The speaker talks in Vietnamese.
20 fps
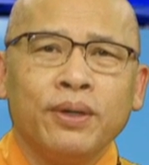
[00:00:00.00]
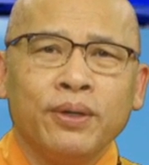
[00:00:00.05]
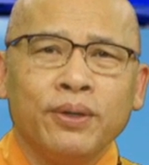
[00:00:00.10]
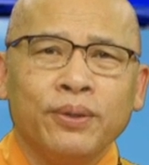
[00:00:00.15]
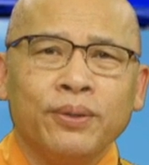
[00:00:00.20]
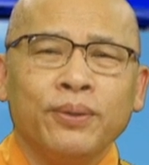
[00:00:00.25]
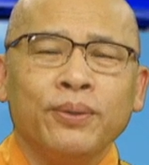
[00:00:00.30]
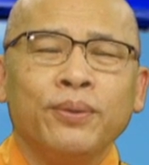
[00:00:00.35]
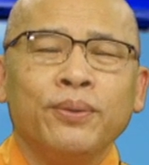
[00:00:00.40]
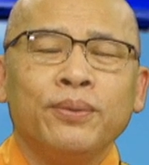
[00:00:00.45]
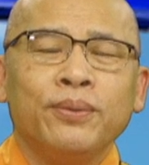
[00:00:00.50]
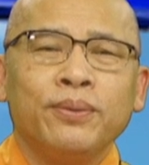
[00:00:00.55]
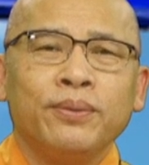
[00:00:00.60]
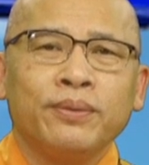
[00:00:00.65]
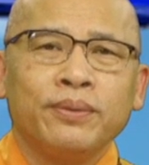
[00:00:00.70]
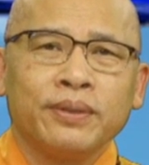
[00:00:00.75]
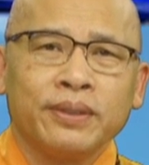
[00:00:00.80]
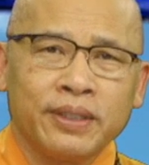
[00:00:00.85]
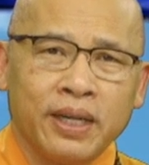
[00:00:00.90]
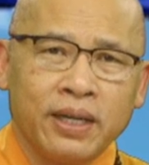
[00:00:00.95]
nếu mà vô
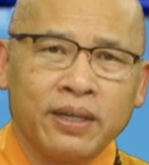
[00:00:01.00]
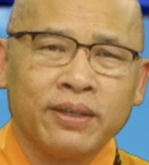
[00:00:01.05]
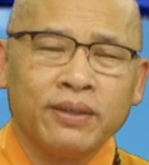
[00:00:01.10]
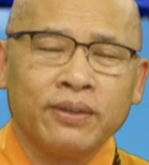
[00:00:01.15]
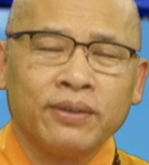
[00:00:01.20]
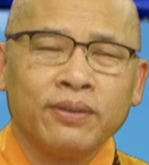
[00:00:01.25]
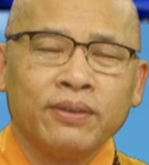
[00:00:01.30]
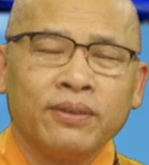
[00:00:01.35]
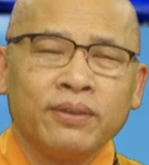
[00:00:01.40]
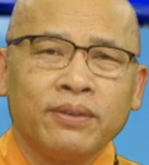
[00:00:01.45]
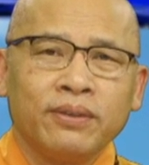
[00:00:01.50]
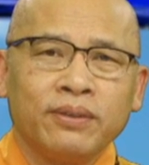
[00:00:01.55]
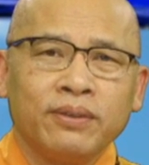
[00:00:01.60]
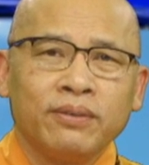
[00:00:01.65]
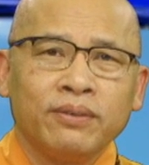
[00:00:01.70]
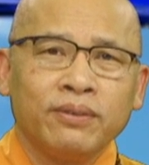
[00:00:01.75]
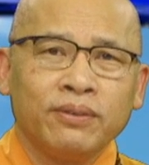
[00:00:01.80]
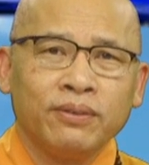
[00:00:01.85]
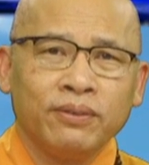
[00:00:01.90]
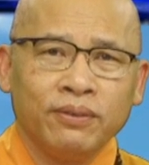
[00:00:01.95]
minh diệt thì hành diệt
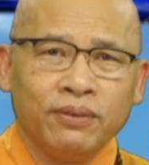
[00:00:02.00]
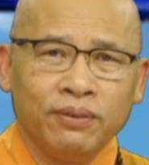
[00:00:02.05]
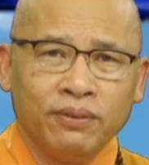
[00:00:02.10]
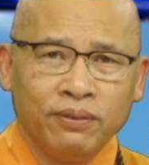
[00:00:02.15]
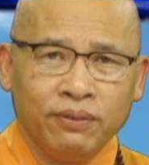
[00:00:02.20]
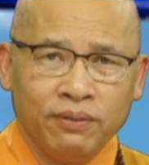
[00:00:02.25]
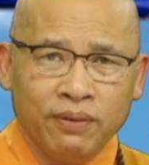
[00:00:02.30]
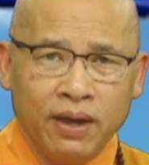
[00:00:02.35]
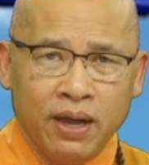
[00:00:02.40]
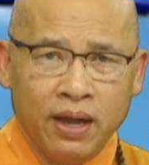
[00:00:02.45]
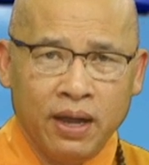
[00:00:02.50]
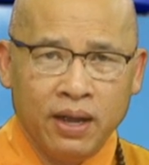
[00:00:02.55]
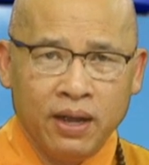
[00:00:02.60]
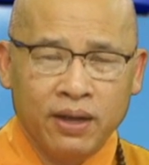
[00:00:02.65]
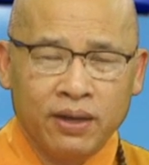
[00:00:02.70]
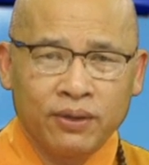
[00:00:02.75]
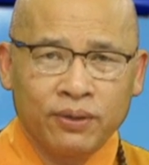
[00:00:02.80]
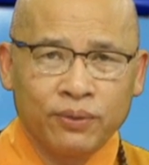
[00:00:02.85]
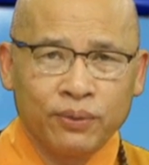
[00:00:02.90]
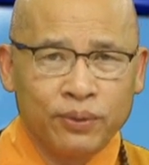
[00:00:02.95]
hành diệt là thức
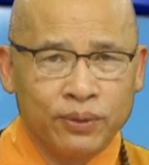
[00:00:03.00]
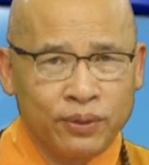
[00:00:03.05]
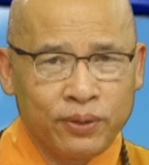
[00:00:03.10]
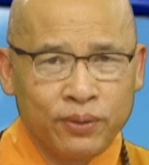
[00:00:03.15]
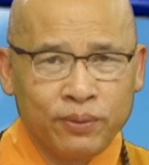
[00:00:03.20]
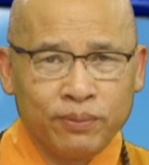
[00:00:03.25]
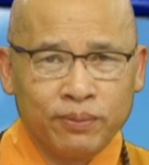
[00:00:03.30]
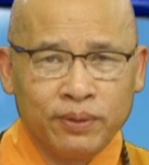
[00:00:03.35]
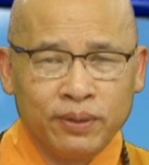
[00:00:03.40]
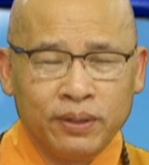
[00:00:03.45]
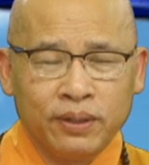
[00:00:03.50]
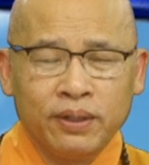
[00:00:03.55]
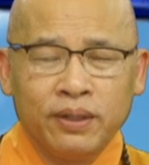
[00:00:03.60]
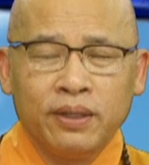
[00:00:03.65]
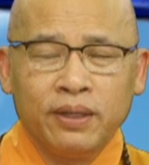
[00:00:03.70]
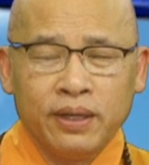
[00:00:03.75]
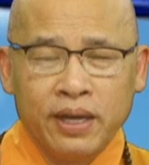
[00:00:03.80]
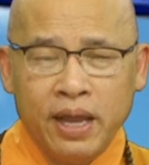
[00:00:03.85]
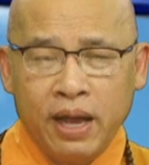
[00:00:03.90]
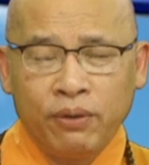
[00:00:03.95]
diệt thức diệt là
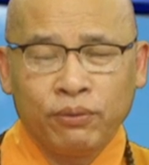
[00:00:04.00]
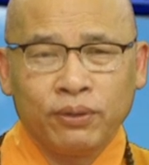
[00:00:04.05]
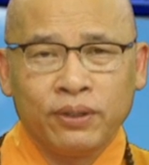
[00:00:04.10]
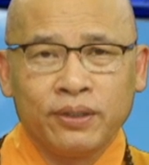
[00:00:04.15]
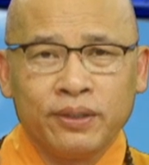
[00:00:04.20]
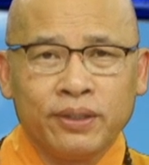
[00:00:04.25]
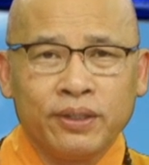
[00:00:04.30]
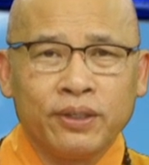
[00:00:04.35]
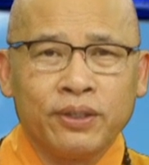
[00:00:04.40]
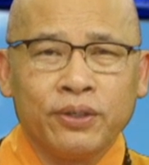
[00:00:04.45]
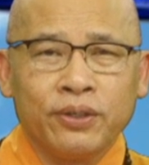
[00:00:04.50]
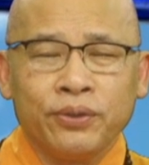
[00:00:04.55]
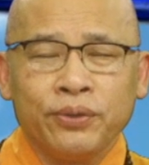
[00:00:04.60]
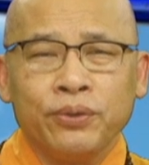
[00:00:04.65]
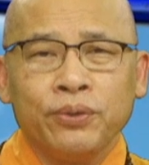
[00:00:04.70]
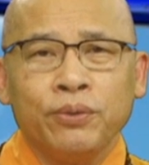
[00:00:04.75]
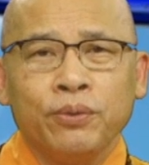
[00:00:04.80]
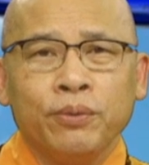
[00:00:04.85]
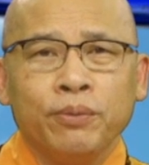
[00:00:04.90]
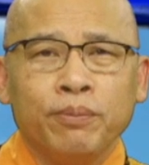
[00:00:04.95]
danh sắc diệt
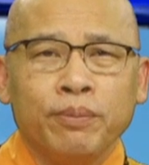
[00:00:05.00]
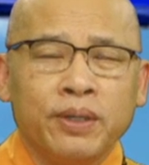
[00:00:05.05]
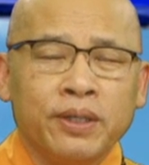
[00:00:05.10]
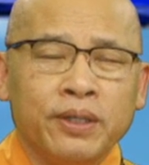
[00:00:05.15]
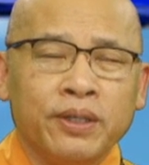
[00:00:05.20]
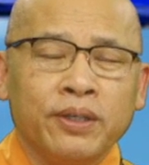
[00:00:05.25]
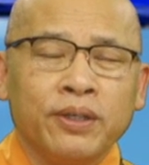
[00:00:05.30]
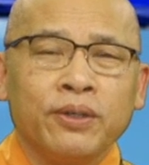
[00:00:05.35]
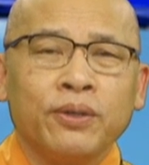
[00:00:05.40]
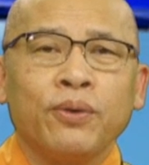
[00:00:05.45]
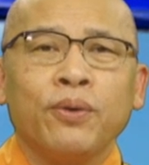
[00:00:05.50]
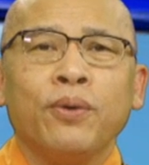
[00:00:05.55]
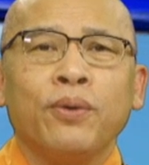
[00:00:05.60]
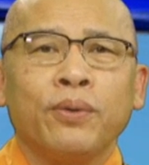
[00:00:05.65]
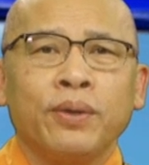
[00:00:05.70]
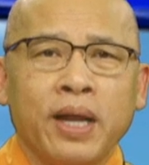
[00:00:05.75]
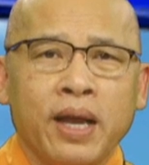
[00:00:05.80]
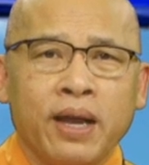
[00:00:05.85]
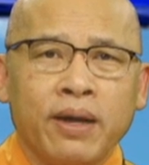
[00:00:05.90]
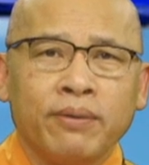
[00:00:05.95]
danh sắc diệt là lục nhập
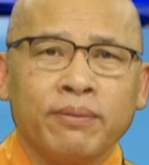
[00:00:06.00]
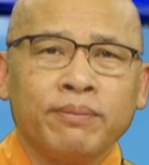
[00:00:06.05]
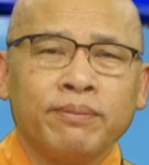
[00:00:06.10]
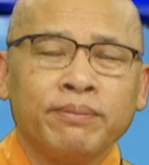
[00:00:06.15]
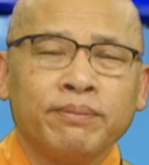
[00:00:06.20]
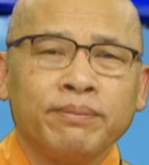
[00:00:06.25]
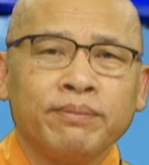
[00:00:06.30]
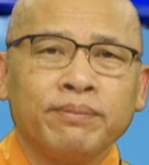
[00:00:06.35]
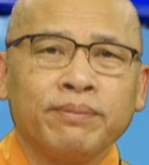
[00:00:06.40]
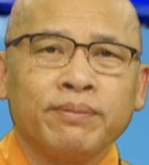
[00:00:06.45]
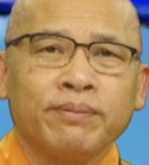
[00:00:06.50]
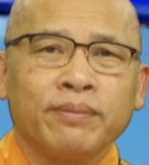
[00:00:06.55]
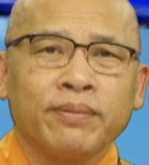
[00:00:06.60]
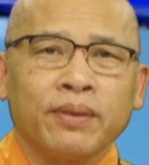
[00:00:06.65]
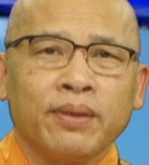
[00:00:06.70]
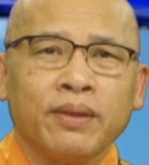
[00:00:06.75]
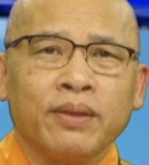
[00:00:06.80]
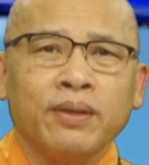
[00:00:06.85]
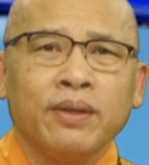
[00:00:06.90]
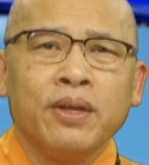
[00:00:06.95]
diệt à,
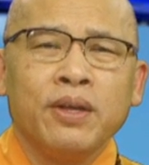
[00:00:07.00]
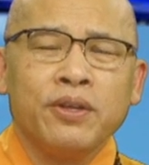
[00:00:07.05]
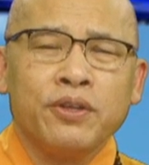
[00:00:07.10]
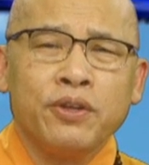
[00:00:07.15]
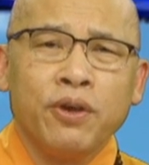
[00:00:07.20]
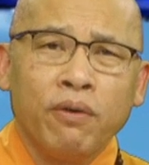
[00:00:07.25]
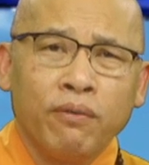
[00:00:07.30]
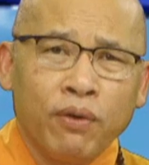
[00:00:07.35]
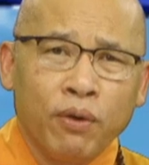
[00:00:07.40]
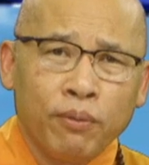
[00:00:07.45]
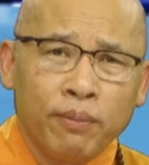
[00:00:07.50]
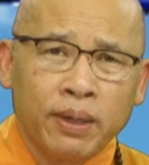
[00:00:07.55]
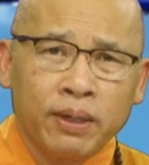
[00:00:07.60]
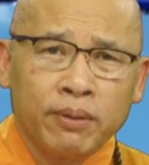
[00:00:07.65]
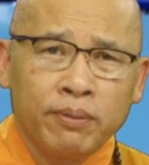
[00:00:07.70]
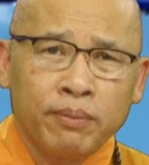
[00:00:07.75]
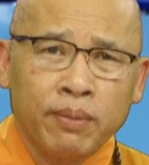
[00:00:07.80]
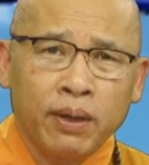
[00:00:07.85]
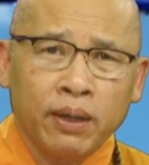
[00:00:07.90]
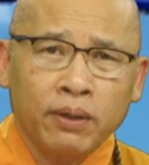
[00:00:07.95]
đó là theo cái
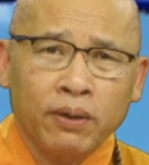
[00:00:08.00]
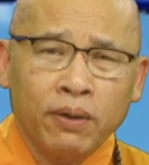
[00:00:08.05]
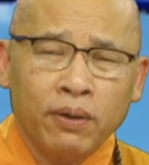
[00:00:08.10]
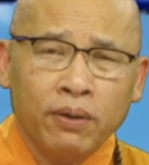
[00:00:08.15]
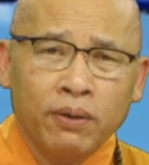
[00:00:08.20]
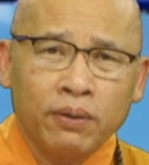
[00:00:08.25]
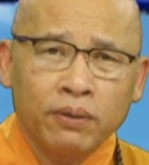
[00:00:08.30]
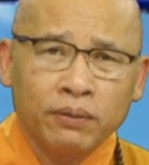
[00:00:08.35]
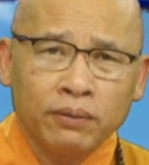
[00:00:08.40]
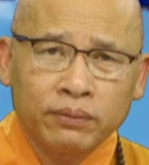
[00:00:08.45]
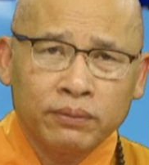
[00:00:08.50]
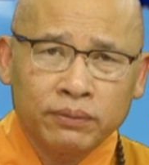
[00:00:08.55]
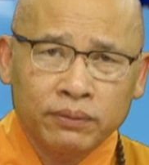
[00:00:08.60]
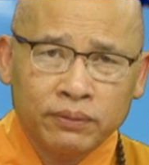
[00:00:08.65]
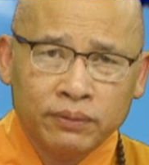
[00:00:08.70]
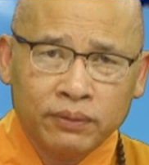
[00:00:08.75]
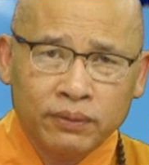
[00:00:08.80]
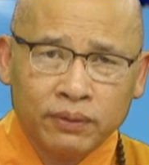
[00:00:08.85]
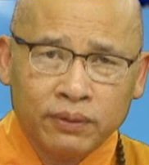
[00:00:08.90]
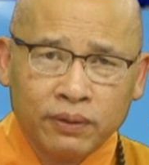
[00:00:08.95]
thuận còn theo cái nghịch
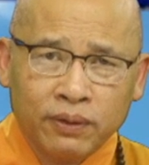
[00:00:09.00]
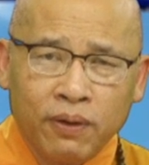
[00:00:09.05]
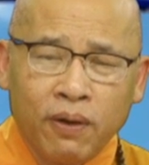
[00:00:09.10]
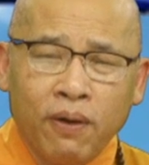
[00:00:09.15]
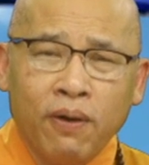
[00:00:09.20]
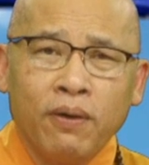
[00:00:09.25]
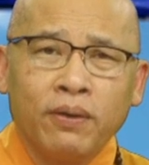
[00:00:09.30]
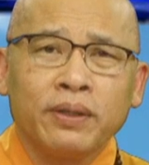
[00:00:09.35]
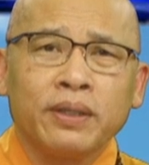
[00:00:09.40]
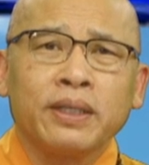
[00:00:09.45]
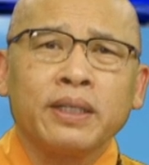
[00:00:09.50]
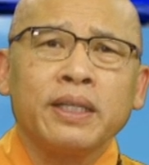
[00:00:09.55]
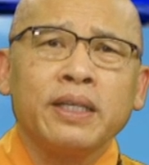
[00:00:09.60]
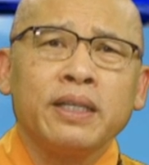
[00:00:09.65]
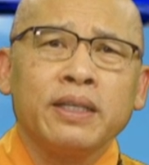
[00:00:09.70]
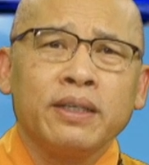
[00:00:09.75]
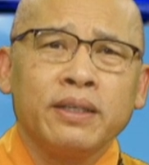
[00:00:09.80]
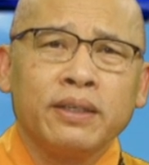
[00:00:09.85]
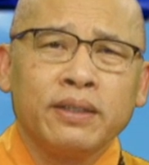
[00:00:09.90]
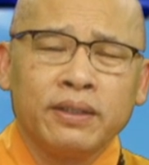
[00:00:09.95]
là gì từ mà